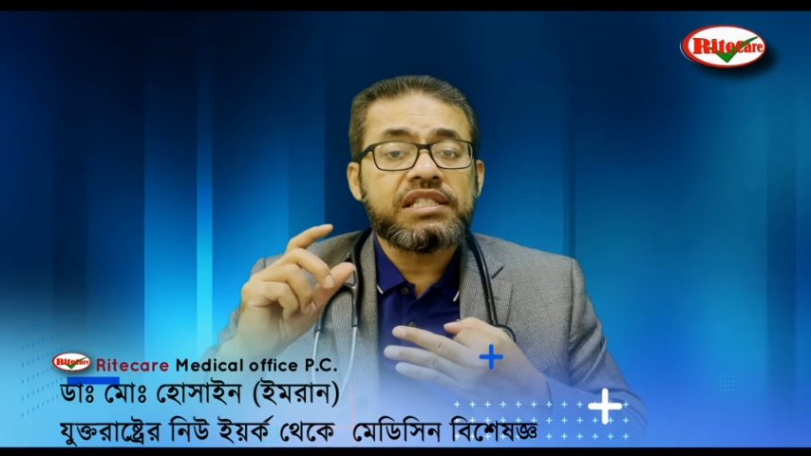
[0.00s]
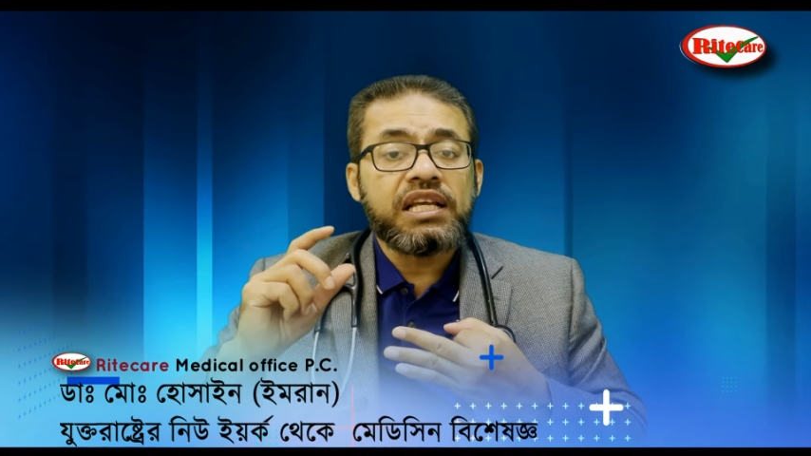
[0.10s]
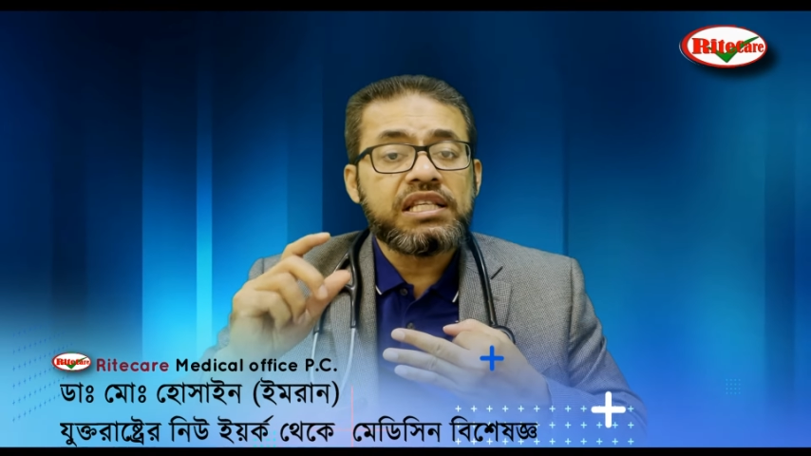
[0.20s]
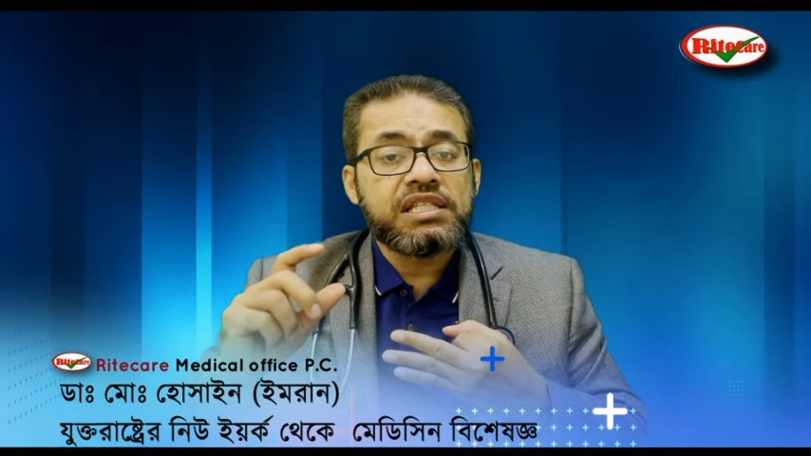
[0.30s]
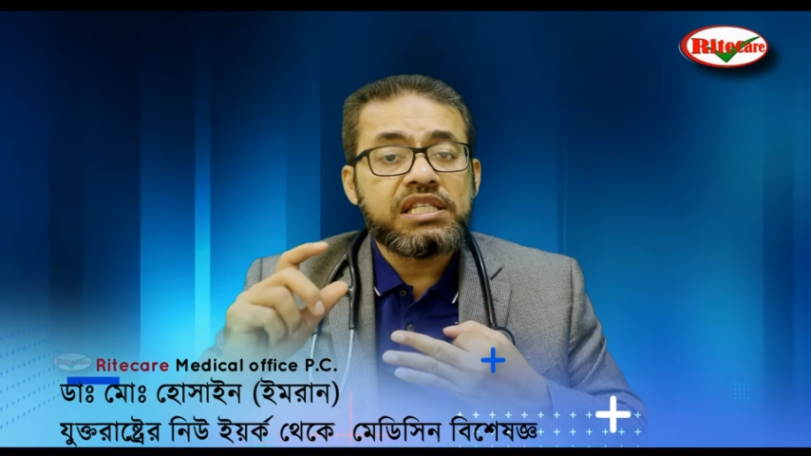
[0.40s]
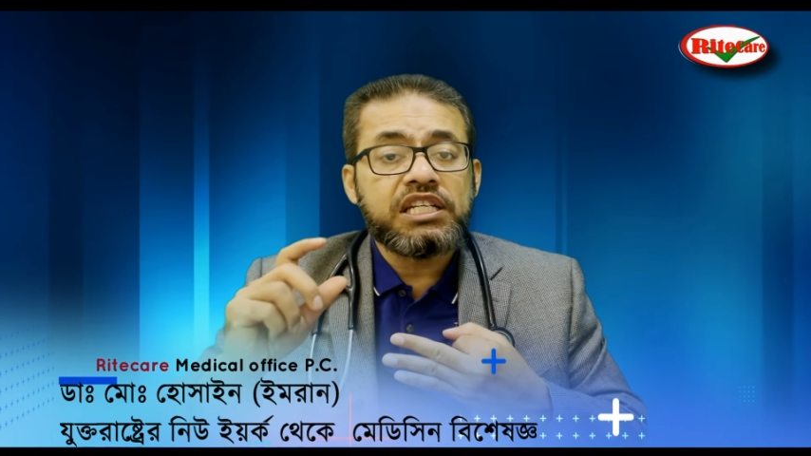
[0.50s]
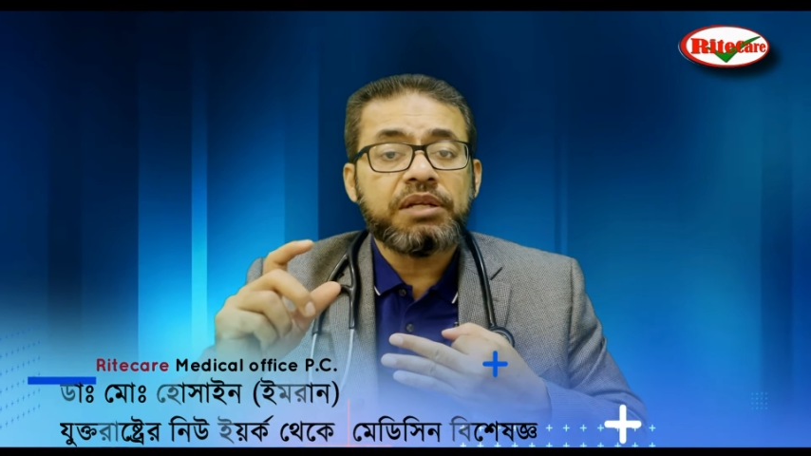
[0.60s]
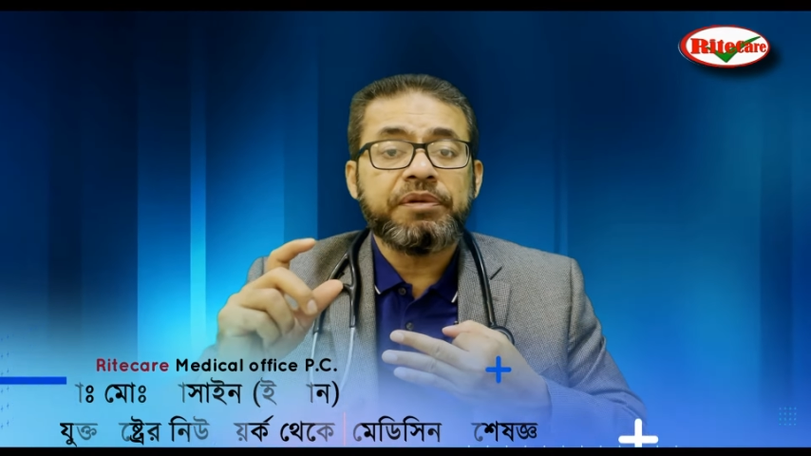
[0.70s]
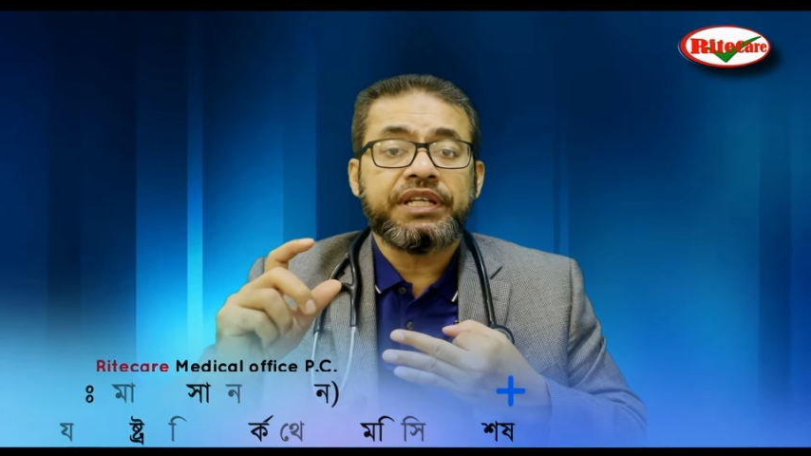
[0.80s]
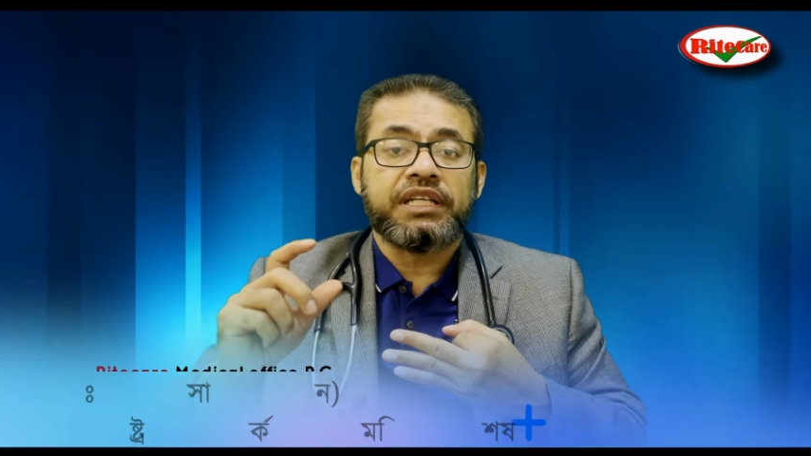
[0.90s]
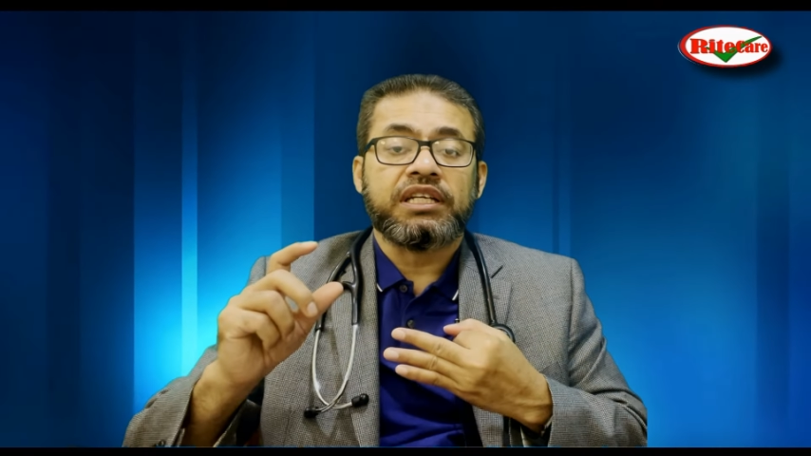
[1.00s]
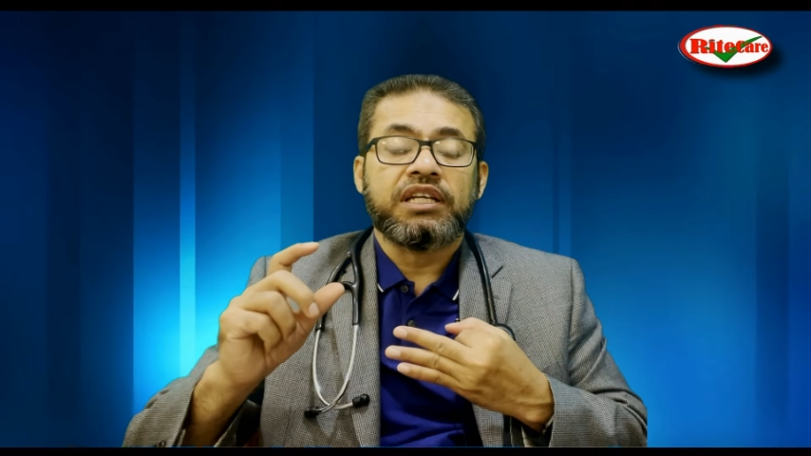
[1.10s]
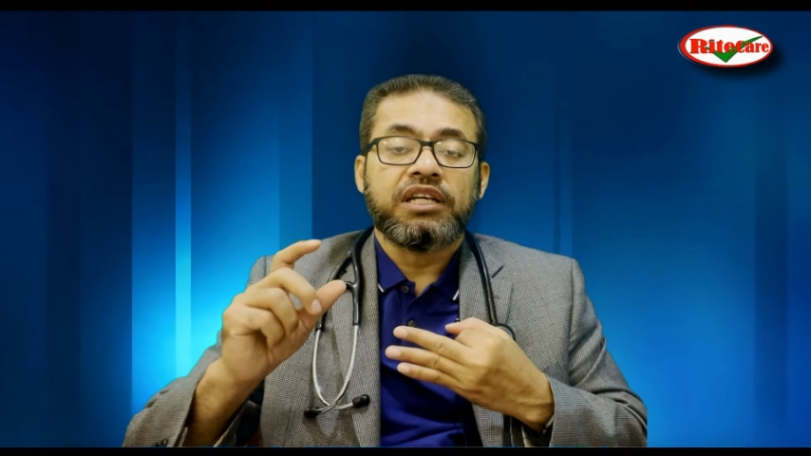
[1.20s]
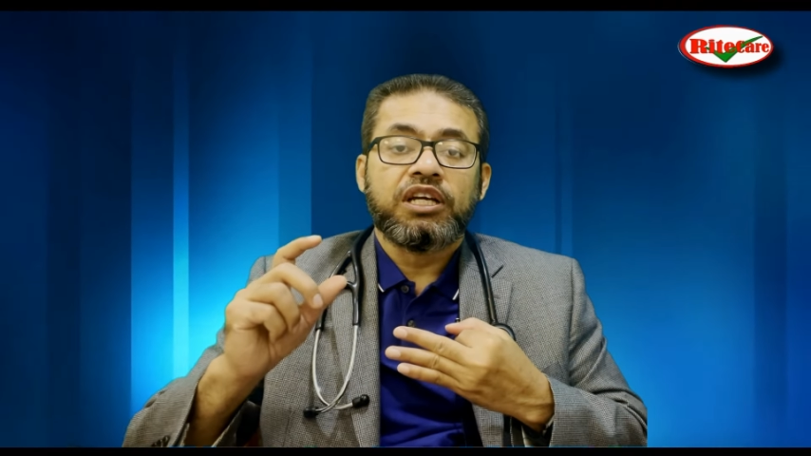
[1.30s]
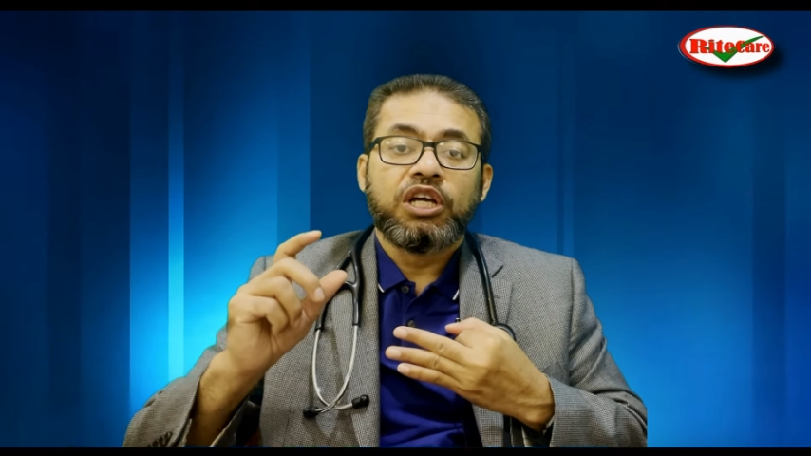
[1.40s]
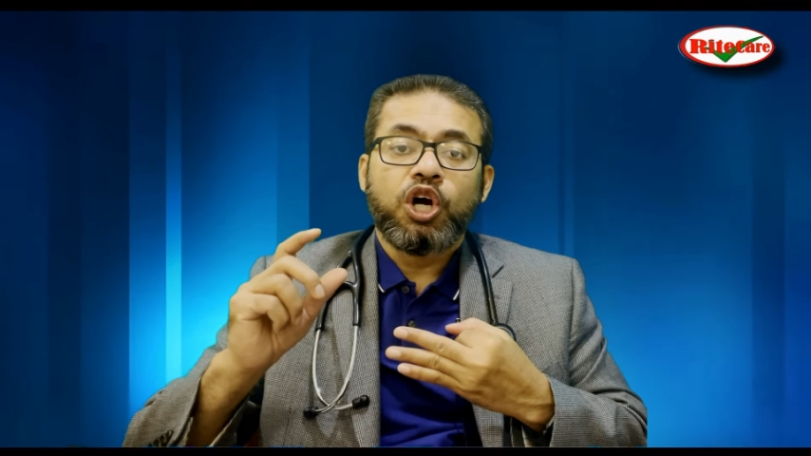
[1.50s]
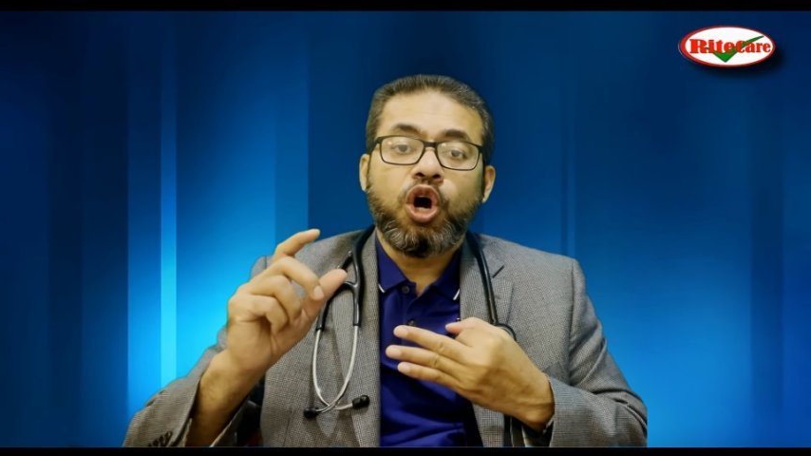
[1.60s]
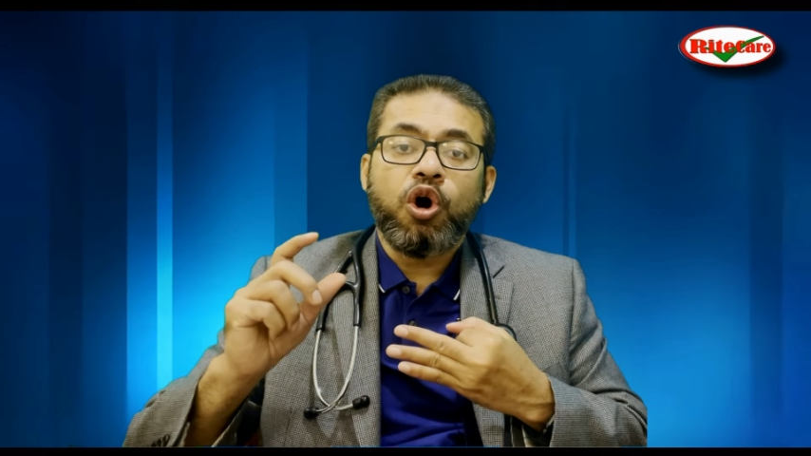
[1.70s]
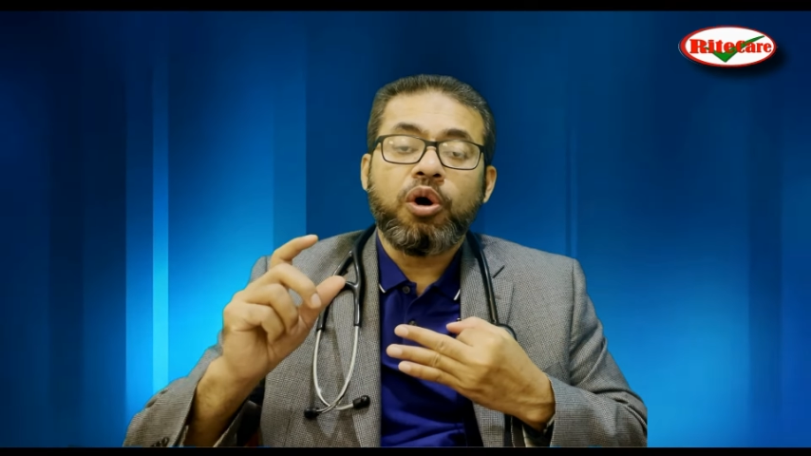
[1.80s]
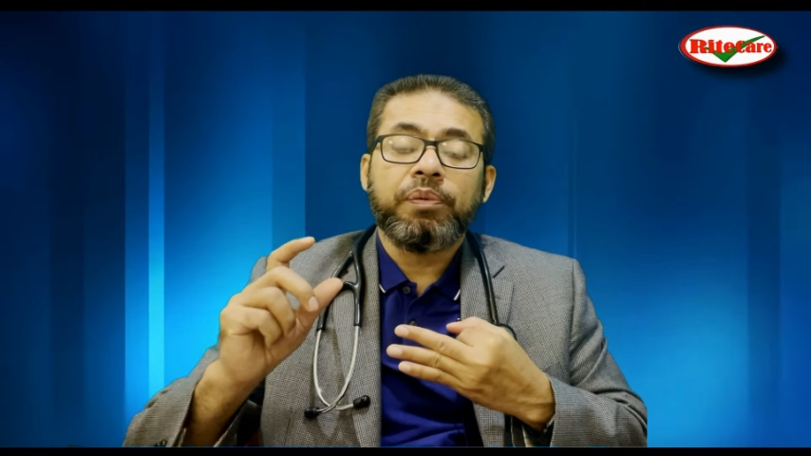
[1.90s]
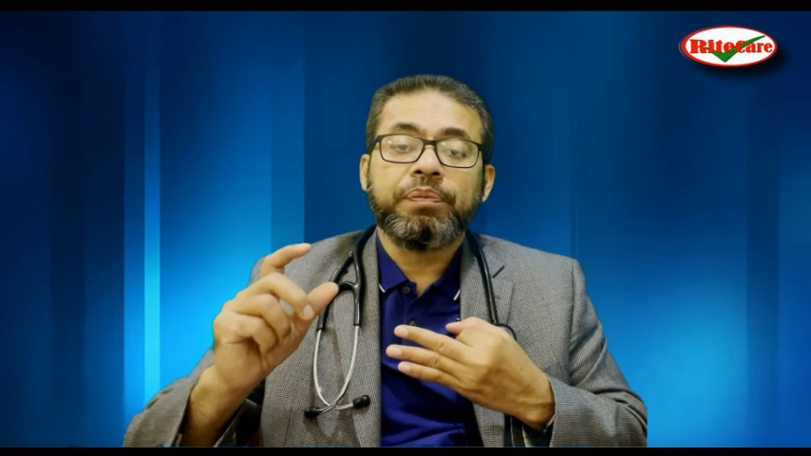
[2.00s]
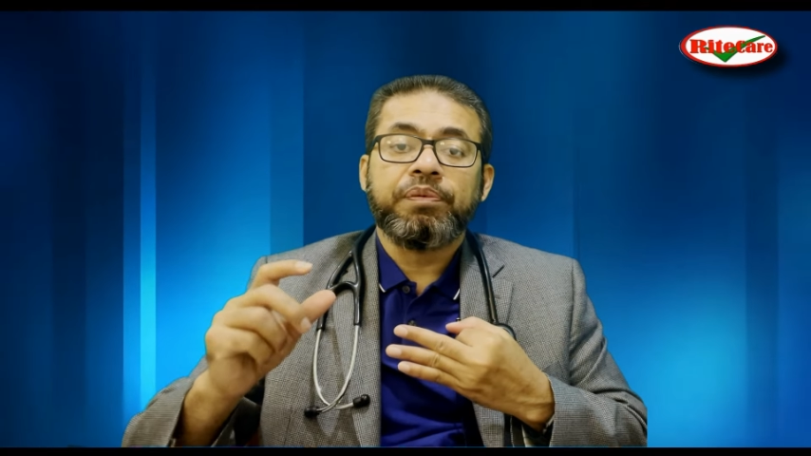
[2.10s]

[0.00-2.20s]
সেন্সিটিভিটি অফ